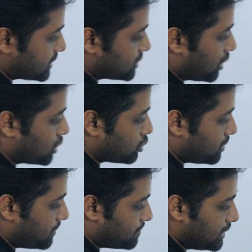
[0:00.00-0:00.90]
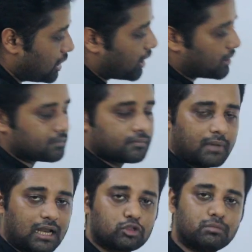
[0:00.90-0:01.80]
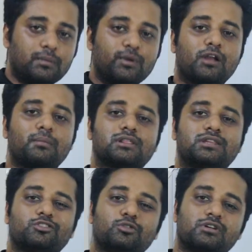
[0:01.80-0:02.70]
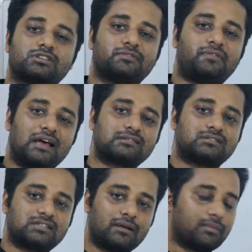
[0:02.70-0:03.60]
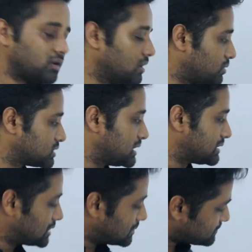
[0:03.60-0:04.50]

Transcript: যে ধরো তুমি ভিওয়ান মানে তুমি বিয়ন বলতে তুমি হচ্ছে ফার্স্ট যানবাহনে বসে আছো